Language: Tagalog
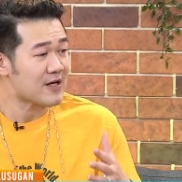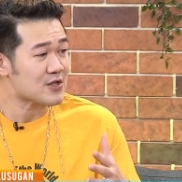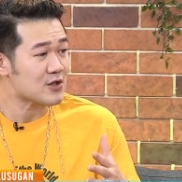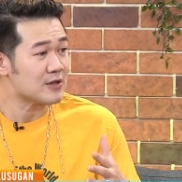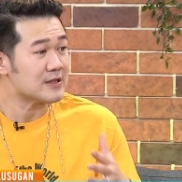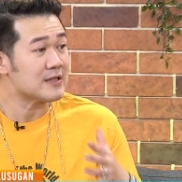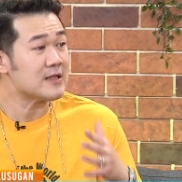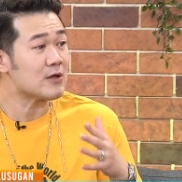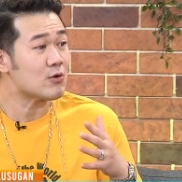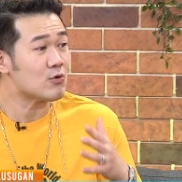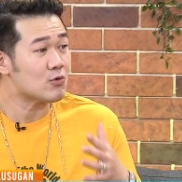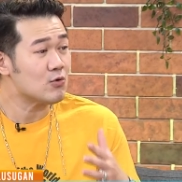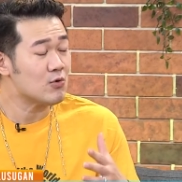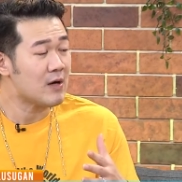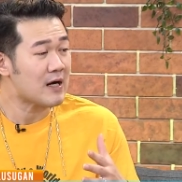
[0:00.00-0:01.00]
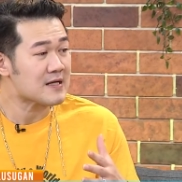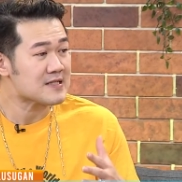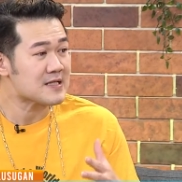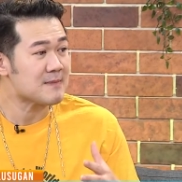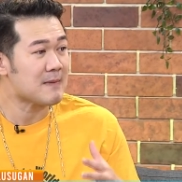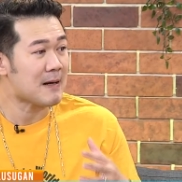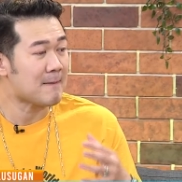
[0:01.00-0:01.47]
infection na nakukuha
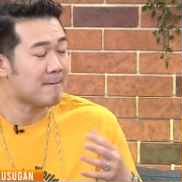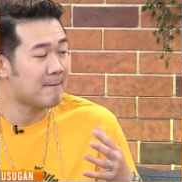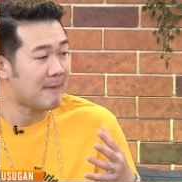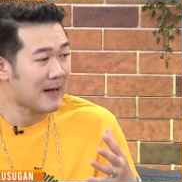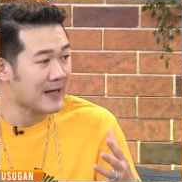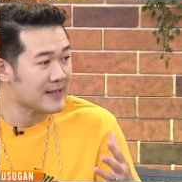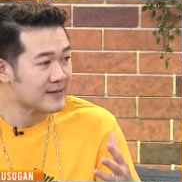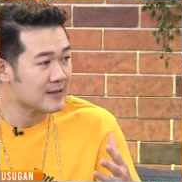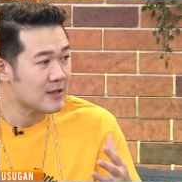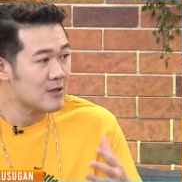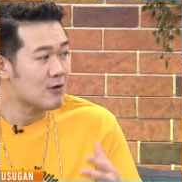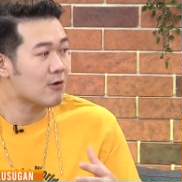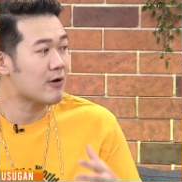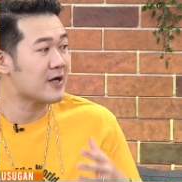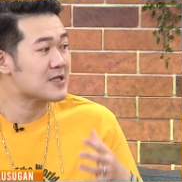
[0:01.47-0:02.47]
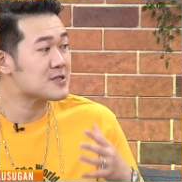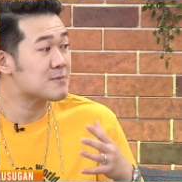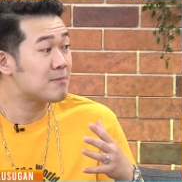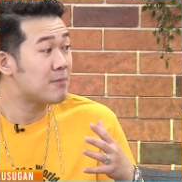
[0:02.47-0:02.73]
sa mga bite or